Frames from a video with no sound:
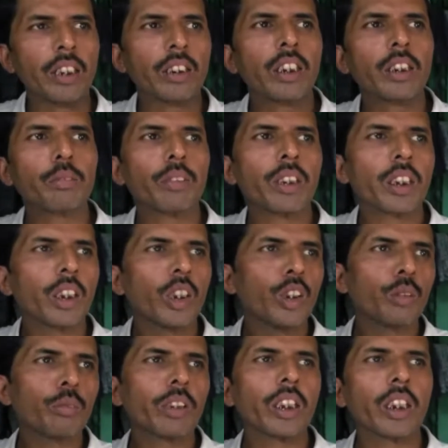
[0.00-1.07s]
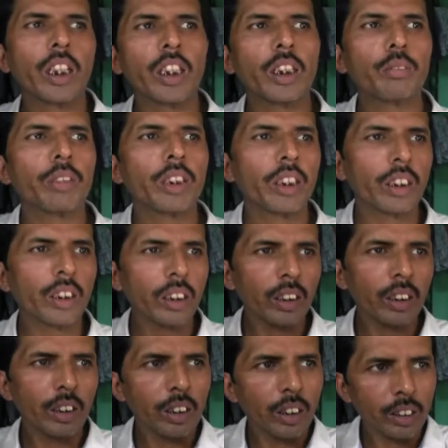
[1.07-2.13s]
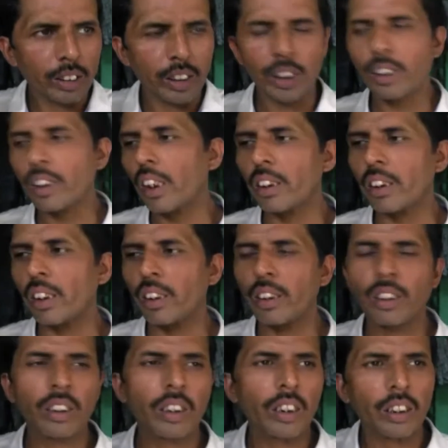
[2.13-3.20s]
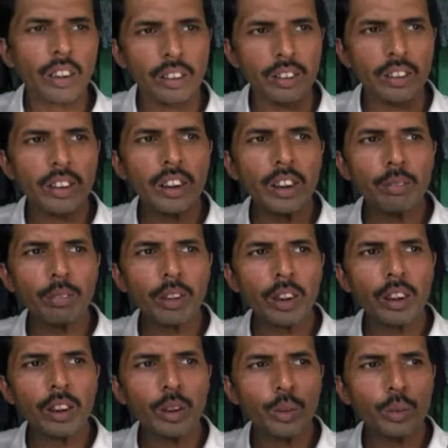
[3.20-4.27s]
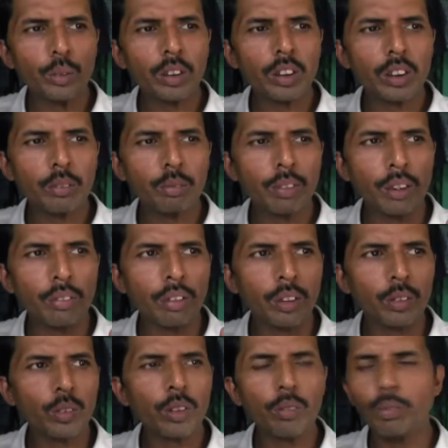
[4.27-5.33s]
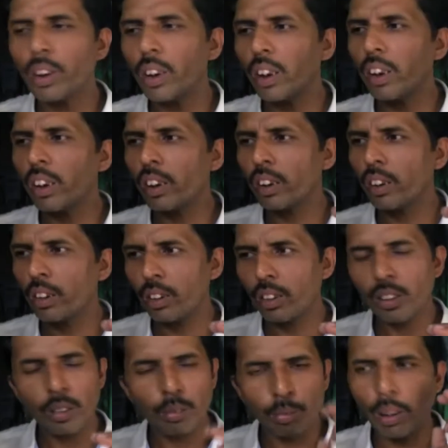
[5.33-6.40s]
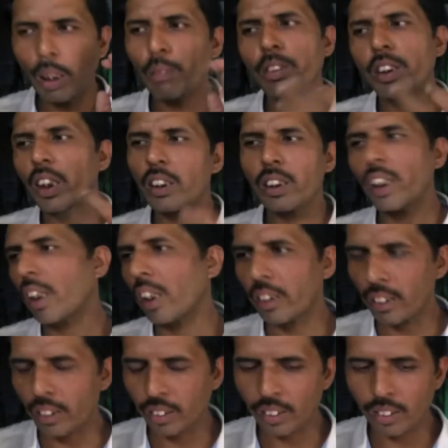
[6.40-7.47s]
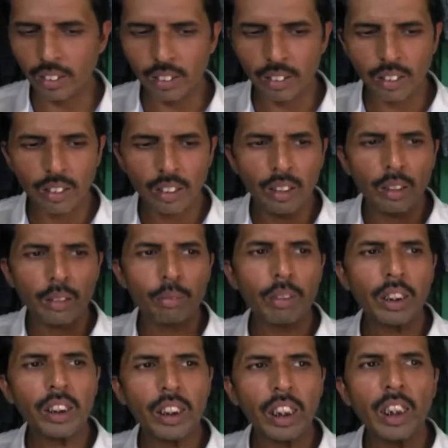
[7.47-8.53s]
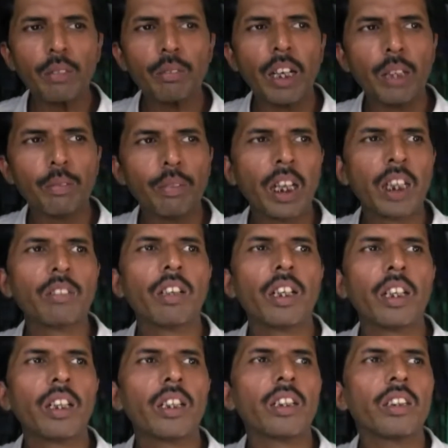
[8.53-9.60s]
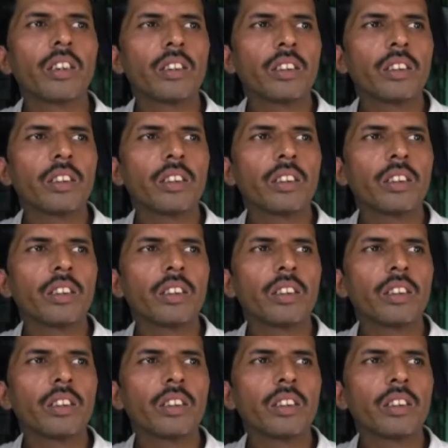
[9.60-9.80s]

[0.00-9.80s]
मार्केट में गांव में गली में देखता था दिन में यूं ही बेफजूल बिजली बल्ब जलते रहते थे हम्म। मैं कई बार पान वाला